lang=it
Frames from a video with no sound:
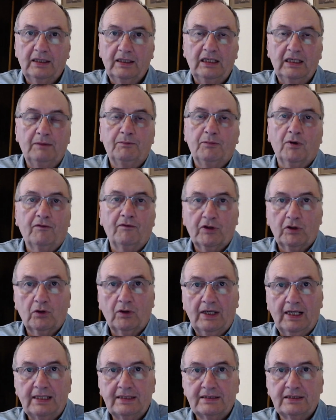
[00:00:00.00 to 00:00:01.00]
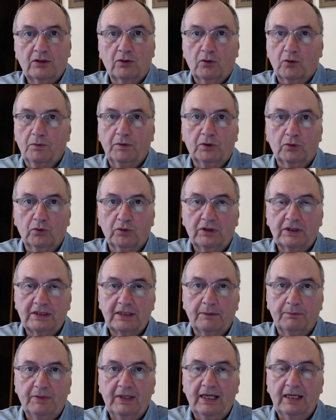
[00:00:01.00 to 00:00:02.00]
il povero Lazzaro, come tutti
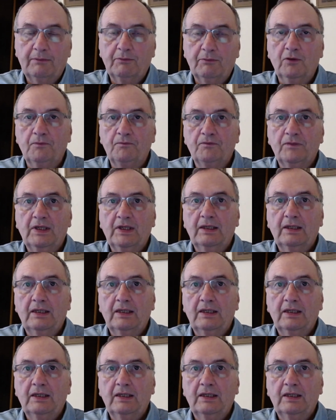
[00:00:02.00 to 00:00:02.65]
sappiamo,